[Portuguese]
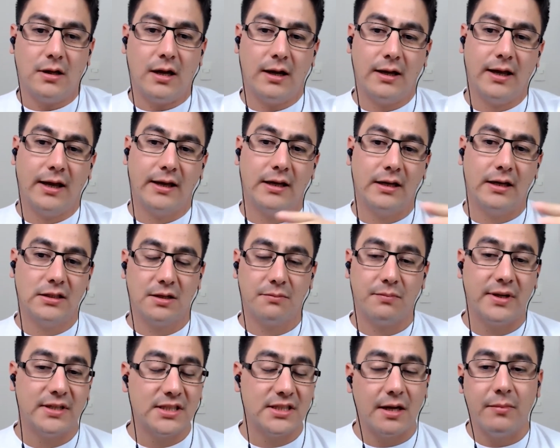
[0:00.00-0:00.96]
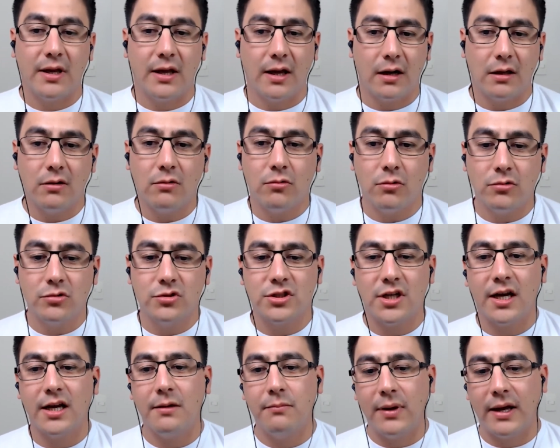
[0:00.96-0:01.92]
a criança percebe que ela não
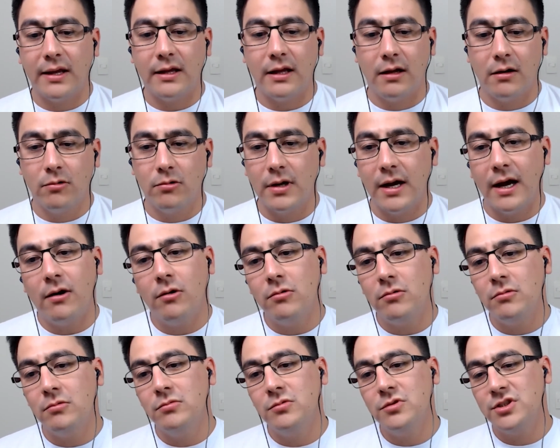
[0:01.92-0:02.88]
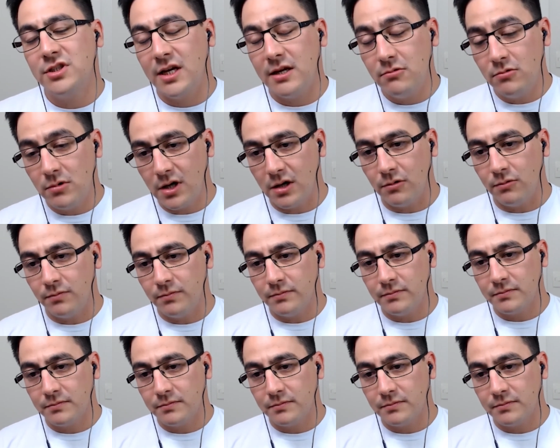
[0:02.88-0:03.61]
consegue para lugar algum sem o cão.